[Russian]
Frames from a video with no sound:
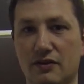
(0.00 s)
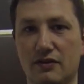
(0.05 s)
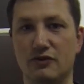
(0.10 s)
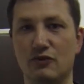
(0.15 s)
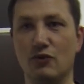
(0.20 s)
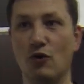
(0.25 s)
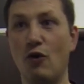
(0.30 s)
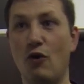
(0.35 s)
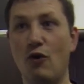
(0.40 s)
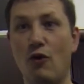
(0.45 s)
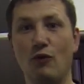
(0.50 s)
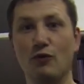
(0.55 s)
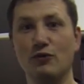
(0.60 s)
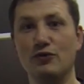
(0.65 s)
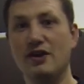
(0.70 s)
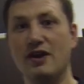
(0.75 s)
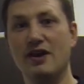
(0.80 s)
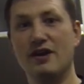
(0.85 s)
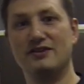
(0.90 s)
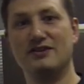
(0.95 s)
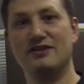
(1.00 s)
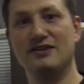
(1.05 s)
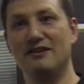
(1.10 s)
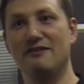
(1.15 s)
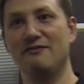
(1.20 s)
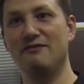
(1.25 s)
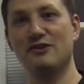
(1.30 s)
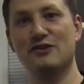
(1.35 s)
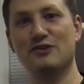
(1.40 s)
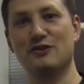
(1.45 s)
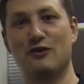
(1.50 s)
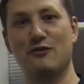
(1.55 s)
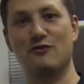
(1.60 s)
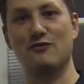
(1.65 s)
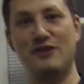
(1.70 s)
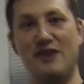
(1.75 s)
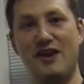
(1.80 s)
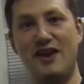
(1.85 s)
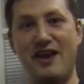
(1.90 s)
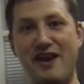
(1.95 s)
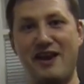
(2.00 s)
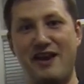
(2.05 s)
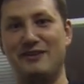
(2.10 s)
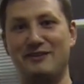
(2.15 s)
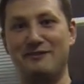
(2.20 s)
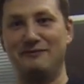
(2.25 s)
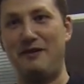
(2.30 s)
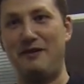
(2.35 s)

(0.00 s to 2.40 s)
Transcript: No, нет телевизора, нет,